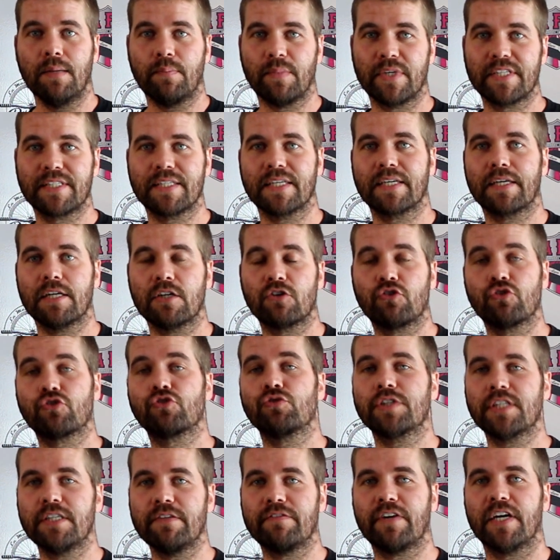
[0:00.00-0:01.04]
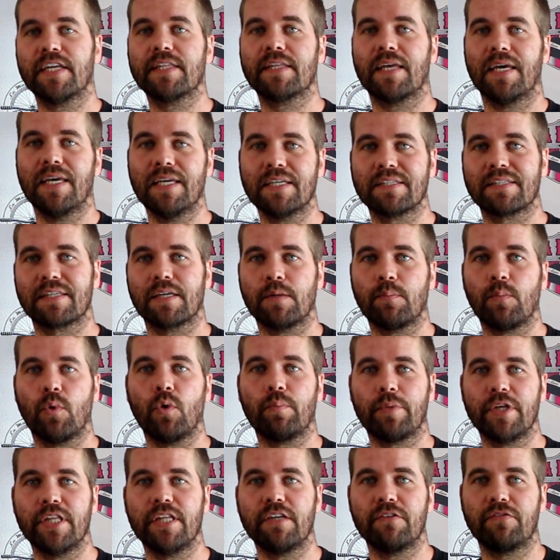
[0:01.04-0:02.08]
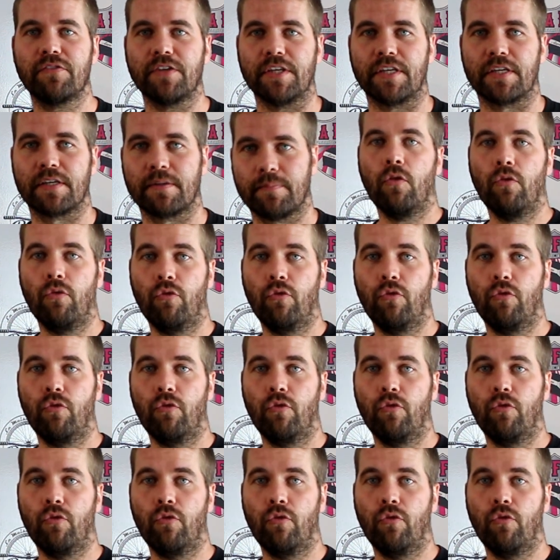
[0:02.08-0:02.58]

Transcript: Mais c'est quelque chose qui va être extrêmement bénéfique.